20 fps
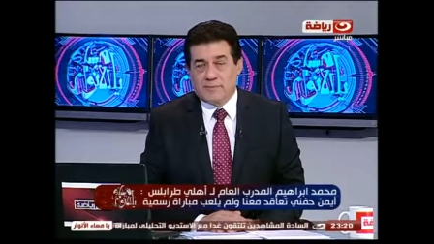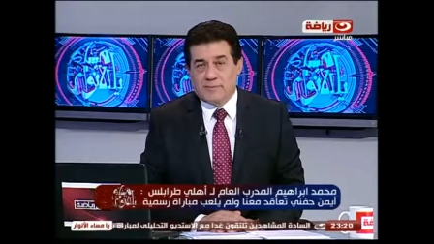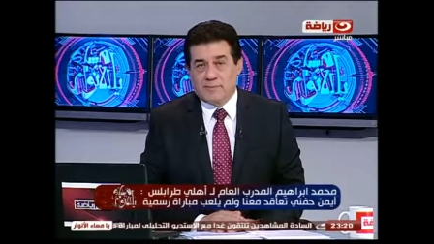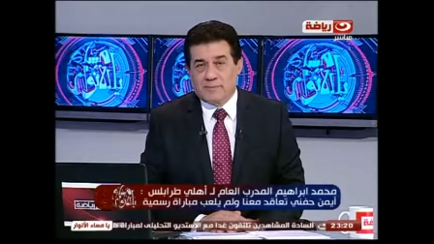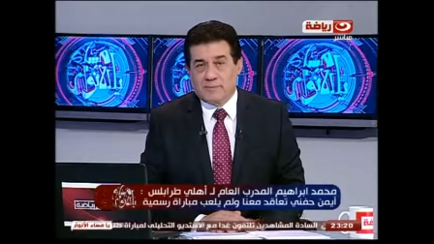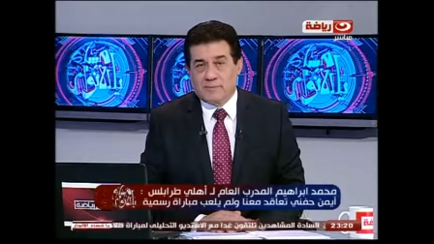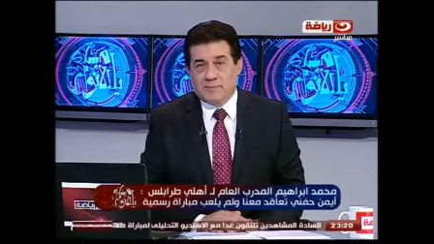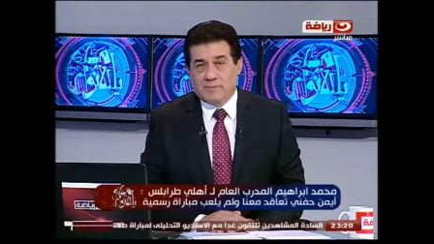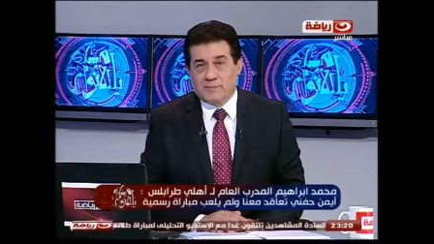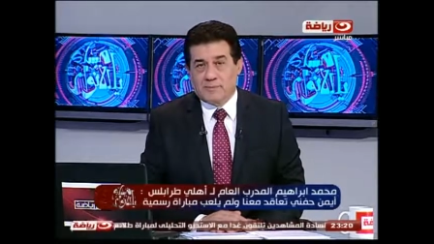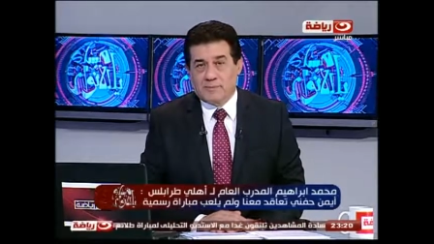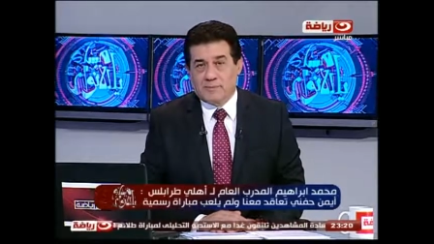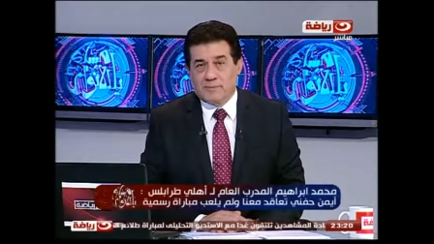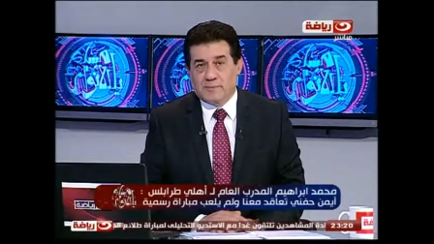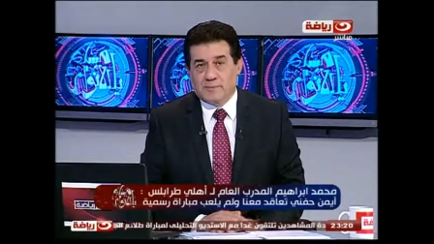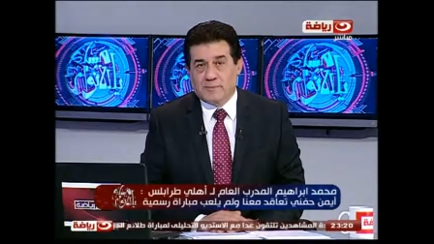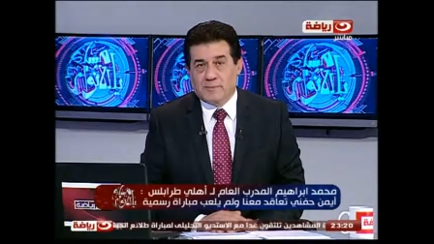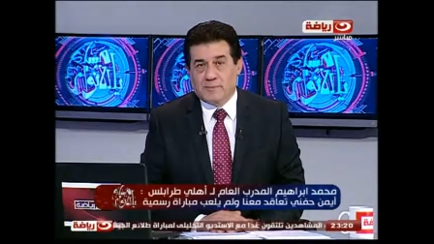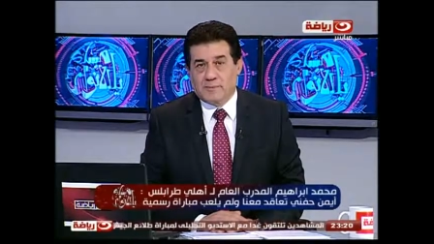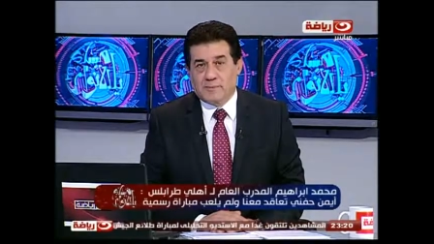لا
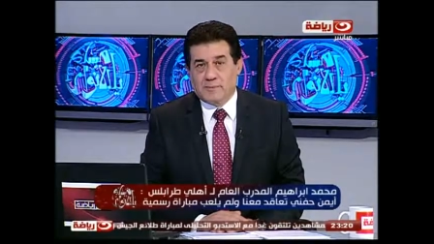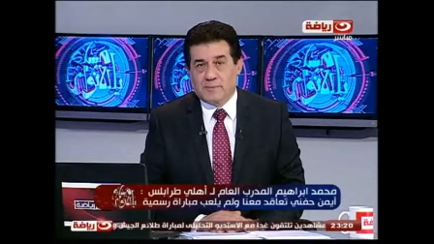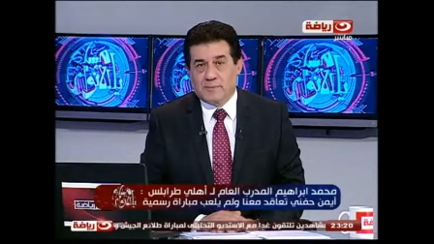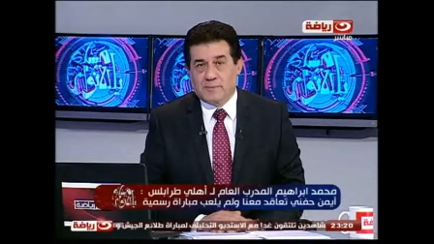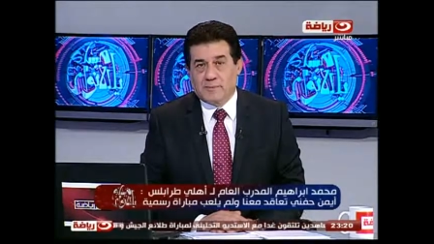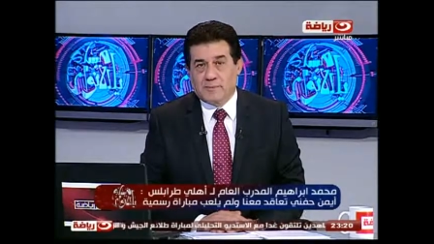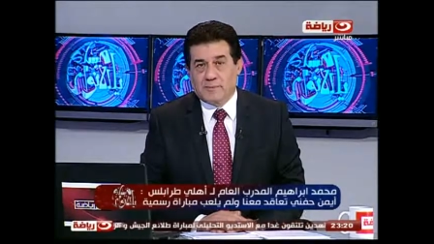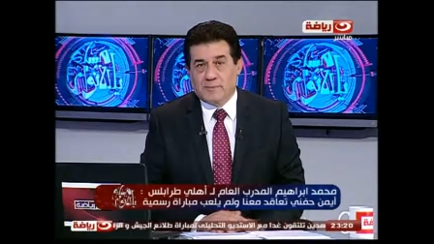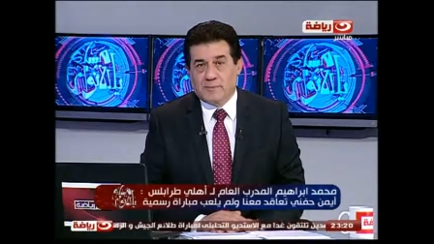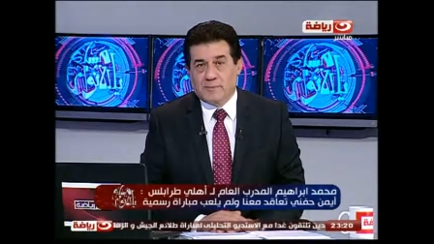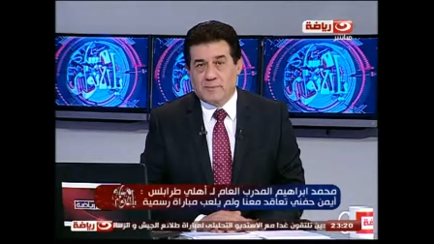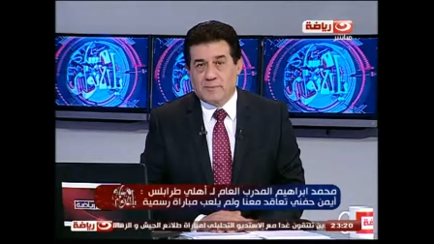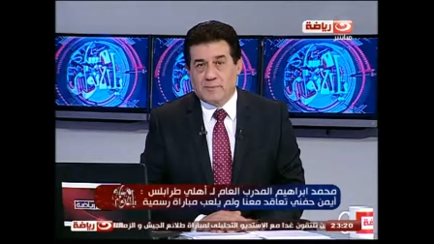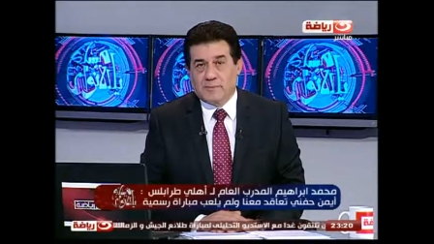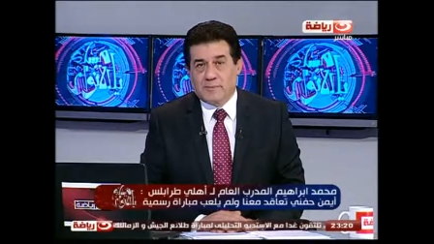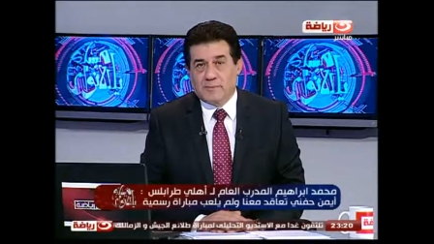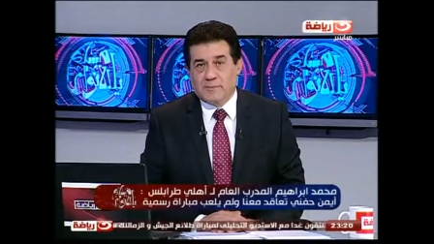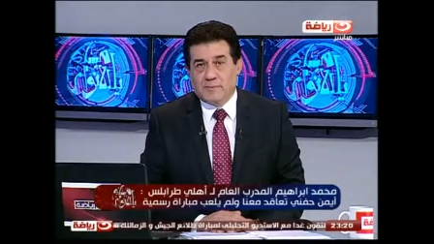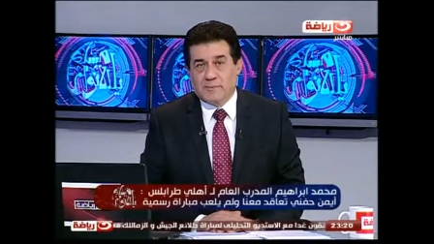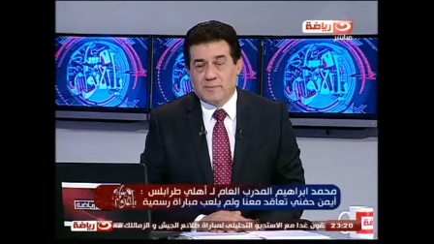مش هيبقى
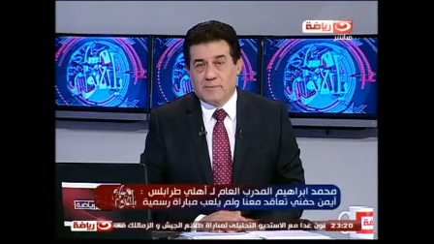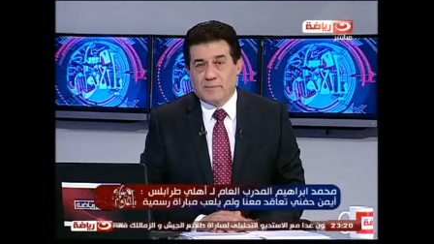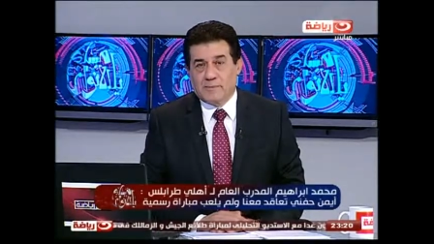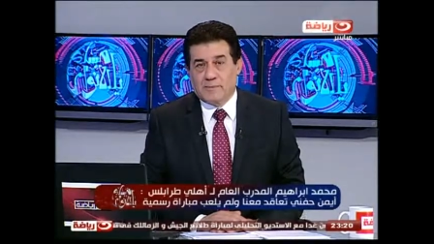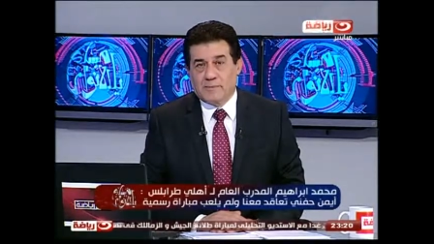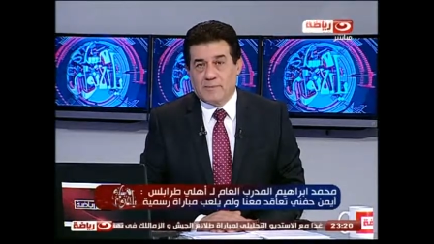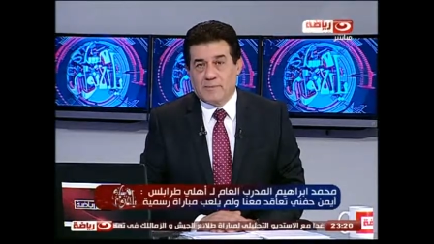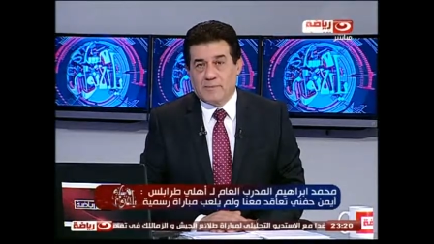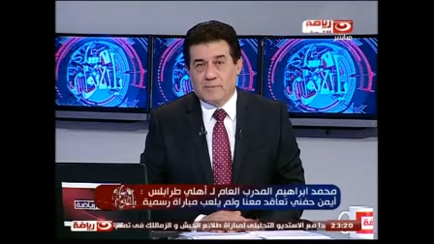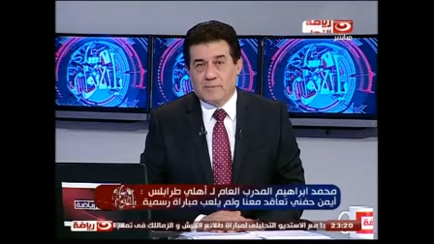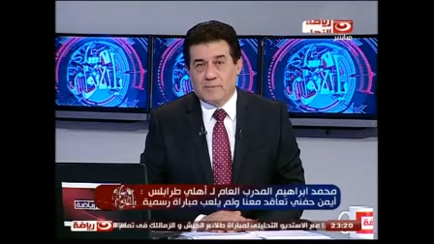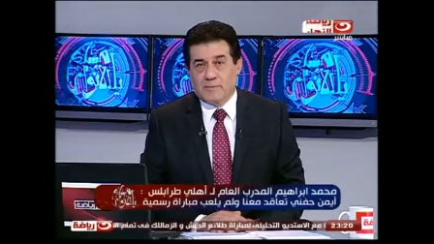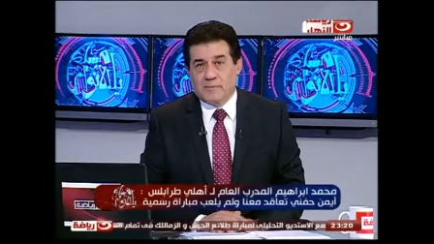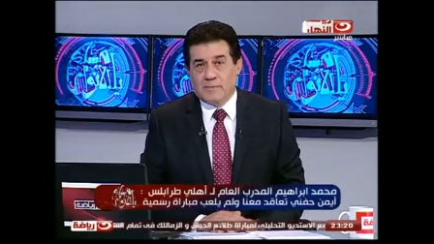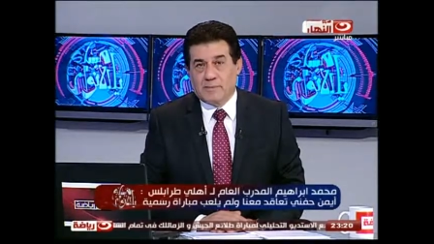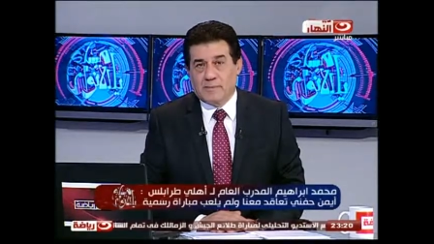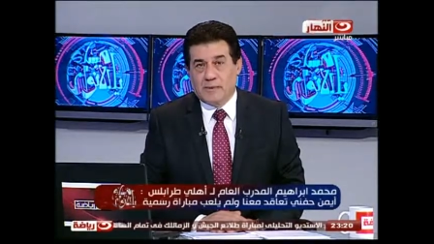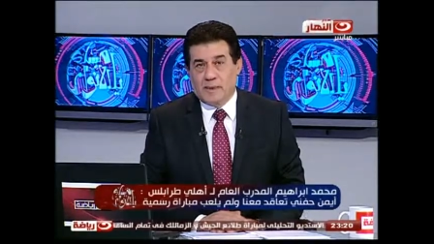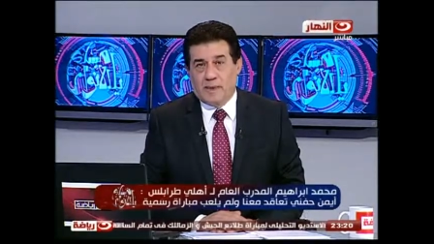يعني مش هيبقى في تجديد